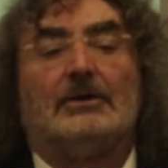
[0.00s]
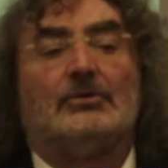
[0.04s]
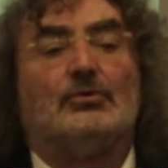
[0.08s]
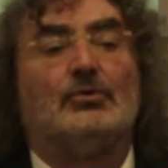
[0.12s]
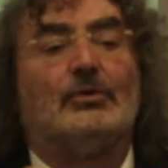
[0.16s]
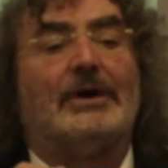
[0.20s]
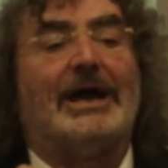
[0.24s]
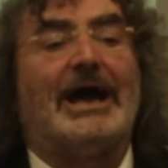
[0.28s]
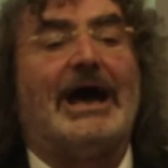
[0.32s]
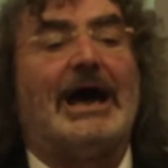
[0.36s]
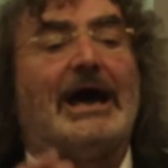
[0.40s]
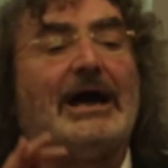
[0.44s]

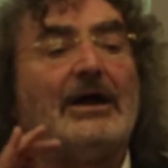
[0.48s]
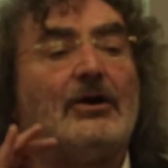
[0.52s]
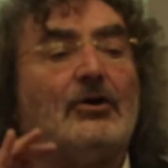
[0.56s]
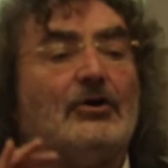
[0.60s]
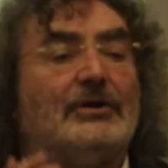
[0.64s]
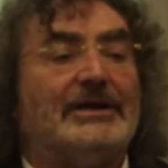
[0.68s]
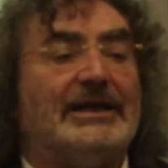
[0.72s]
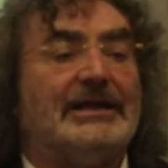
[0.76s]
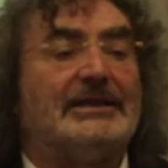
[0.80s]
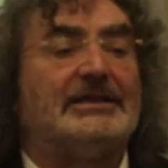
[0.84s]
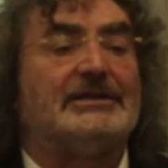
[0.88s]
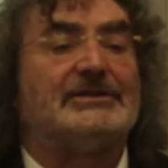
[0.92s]
Luca
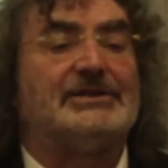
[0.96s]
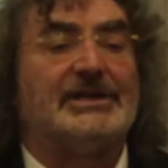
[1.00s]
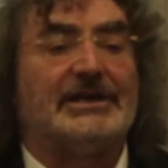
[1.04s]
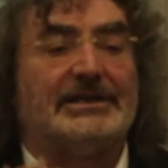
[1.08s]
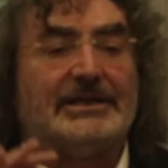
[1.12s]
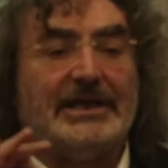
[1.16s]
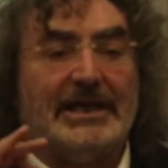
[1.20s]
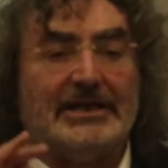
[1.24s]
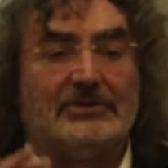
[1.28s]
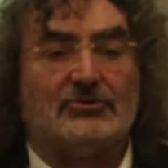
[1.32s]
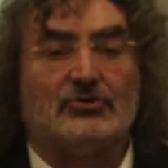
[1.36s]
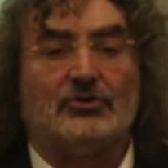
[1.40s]
Arconez ci ha
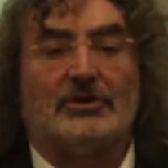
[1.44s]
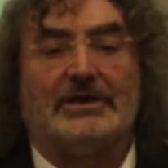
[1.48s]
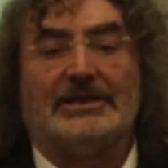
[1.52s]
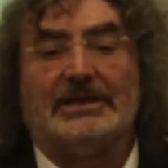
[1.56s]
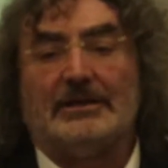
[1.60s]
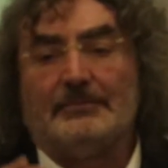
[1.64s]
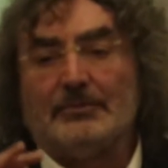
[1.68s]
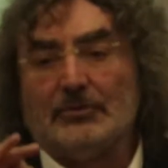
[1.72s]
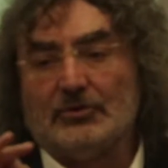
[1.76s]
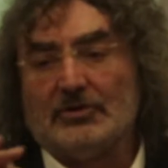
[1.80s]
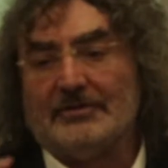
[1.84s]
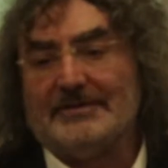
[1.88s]
detto che
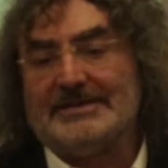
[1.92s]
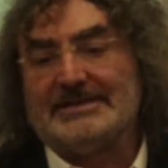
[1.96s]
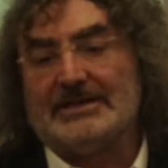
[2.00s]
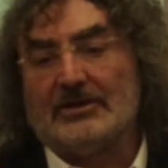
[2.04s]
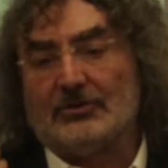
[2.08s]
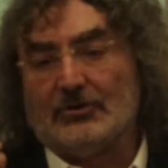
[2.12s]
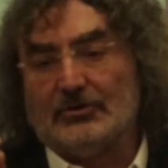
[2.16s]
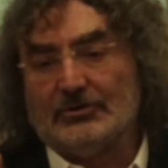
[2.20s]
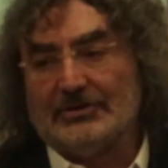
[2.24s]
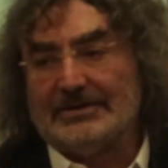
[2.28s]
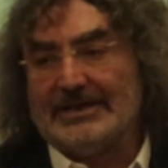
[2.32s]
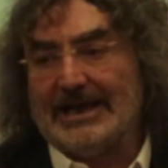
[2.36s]
dal punto di
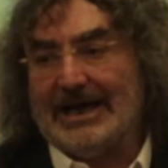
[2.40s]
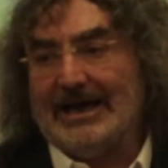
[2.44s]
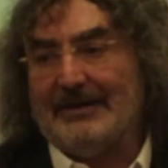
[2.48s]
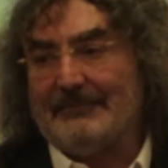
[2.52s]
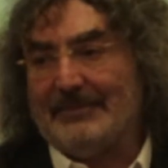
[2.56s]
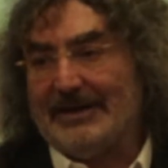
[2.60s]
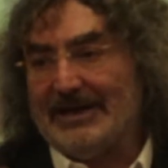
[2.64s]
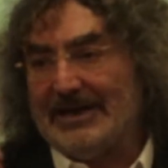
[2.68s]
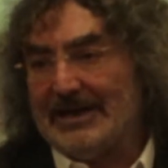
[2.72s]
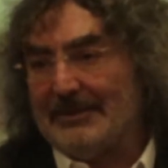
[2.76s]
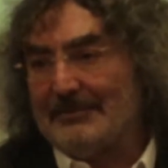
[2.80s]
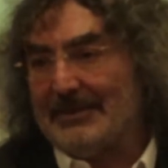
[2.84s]
vista
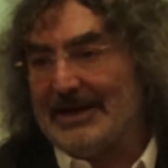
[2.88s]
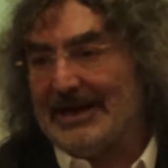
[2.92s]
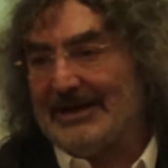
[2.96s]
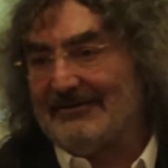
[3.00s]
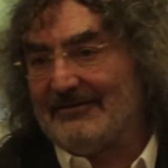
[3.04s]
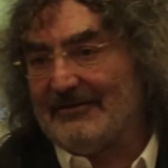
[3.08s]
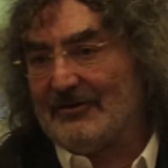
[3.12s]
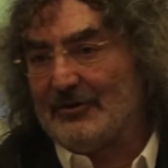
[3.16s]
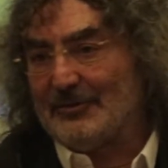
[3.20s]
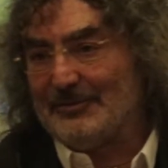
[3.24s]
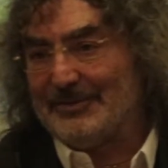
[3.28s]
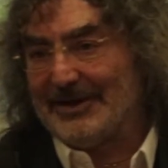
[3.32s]
contabile, ne
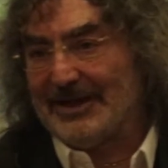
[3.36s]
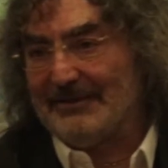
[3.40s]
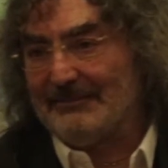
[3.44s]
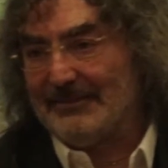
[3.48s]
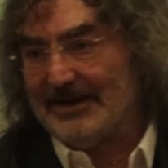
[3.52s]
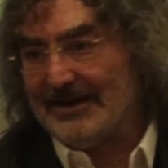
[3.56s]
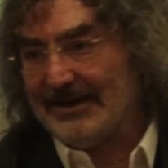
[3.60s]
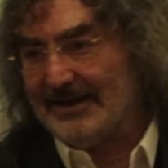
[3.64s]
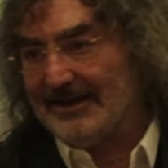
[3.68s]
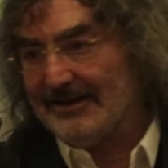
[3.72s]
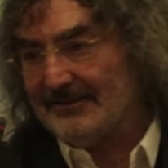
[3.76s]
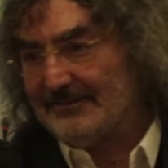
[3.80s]
parlavamo
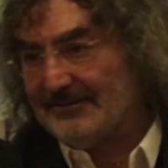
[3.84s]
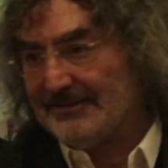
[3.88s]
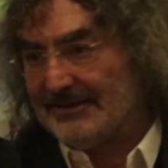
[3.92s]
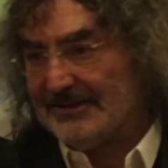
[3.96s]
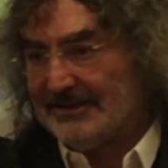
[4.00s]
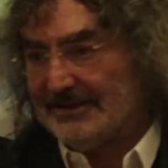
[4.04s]
prima